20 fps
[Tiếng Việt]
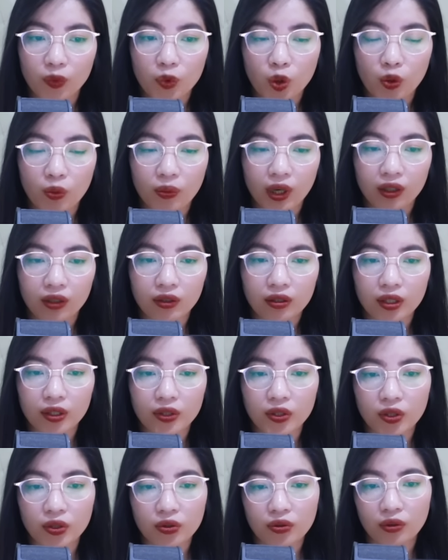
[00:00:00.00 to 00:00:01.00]
Cô mở
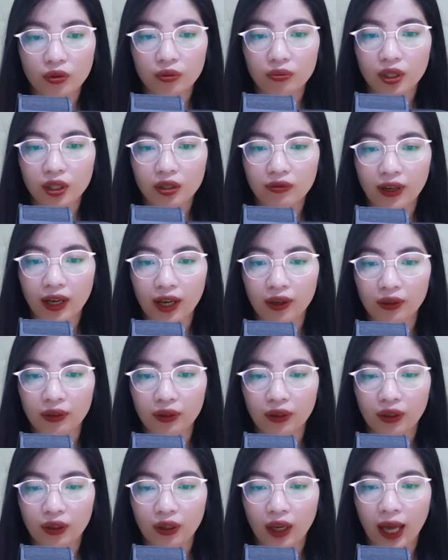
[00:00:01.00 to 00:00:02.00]
cửa cho Dũng bước
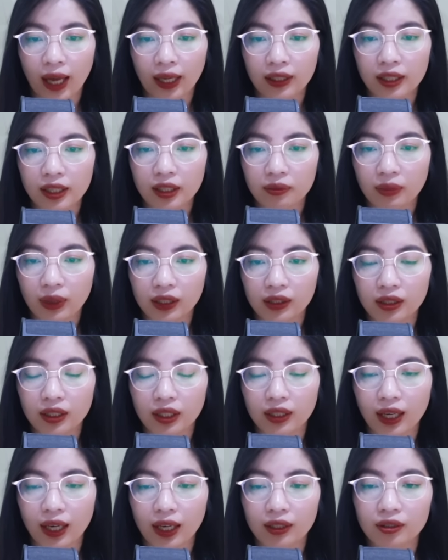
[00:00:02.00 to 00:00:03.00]
vào. Anh liếc mắt
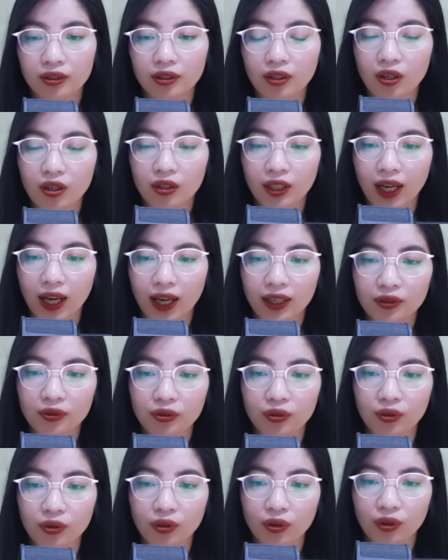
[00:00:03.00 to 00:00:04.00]
nhìn hai đứa con gái
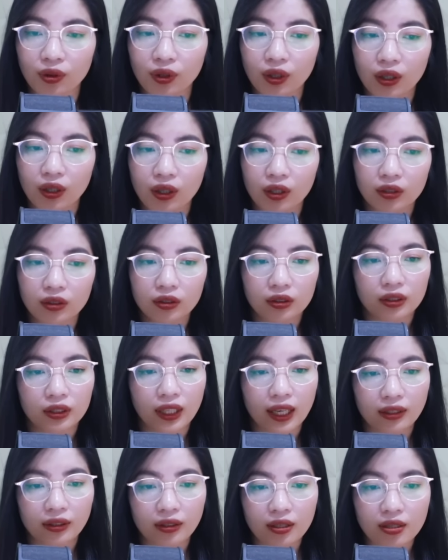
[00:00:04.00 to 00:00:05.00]
của cô. Từ
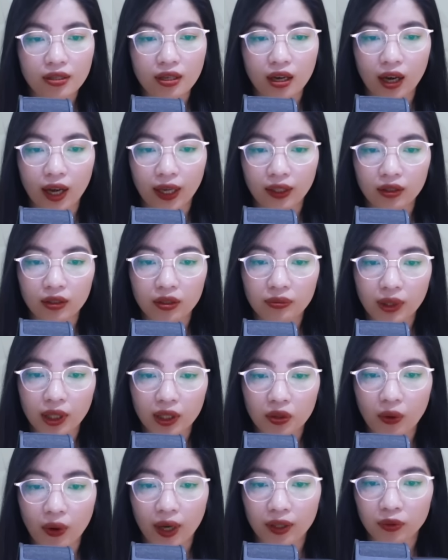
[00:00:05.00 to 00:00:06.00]
nãy tới giờ anh đứng
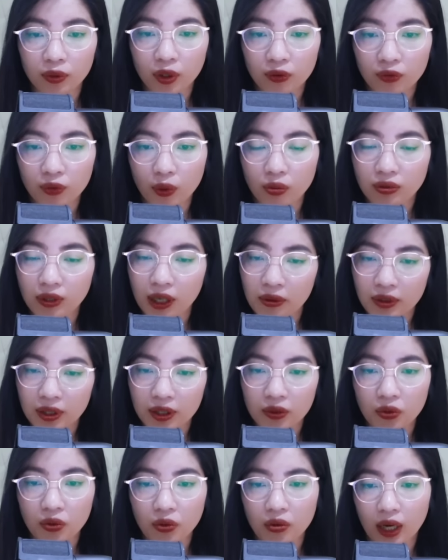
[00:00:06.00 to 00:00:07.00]
bên ngoài thuyết phục đau
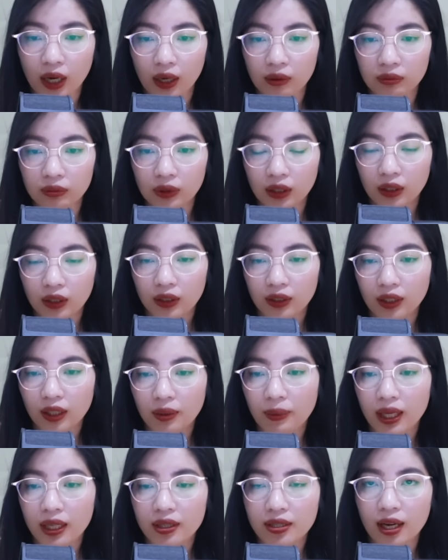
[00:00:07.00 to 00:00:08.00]
cả cổ họng,
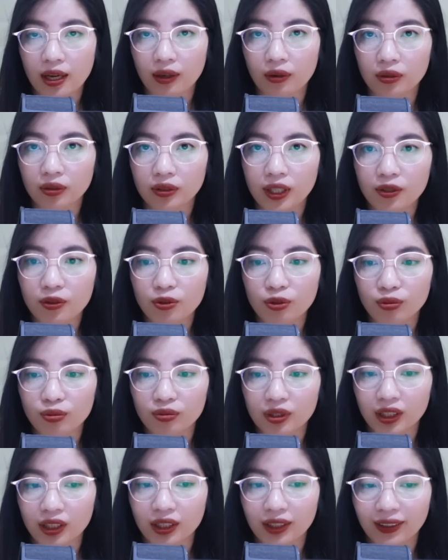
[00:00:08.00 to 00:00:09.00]
thế mà chả có tác
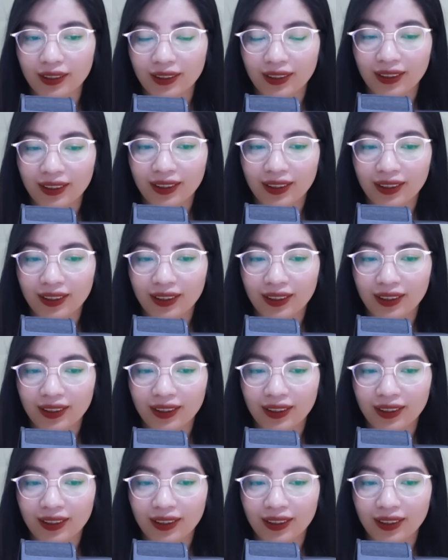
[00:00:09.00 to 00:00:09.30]
dụng gì.